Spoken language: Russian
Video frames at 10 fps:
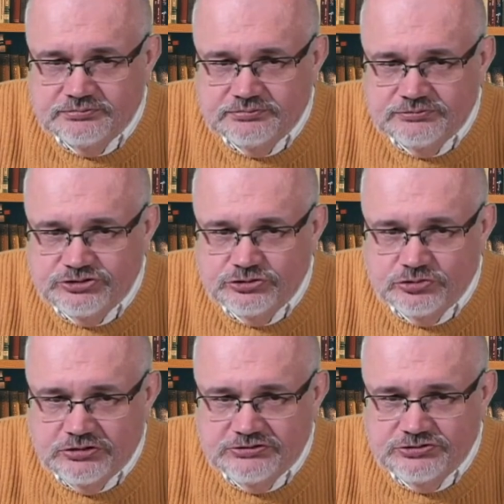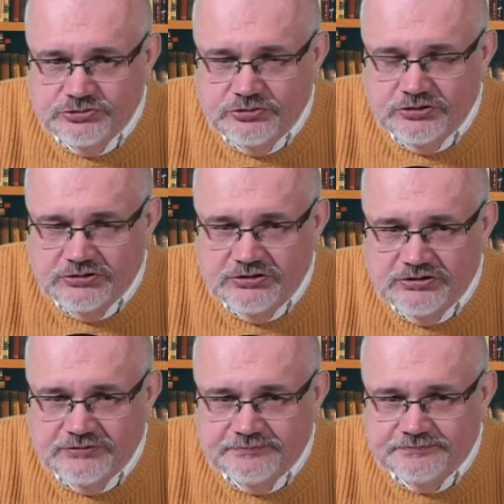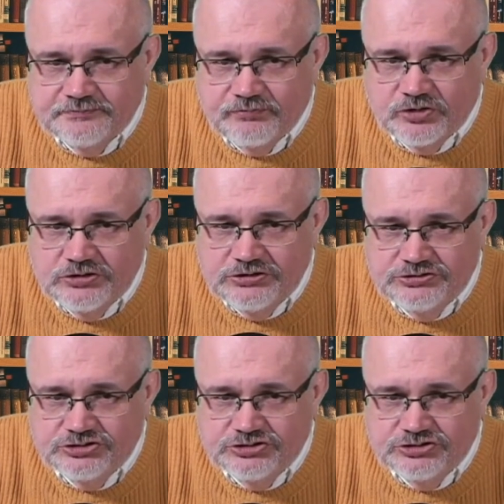ситуацию, когда есть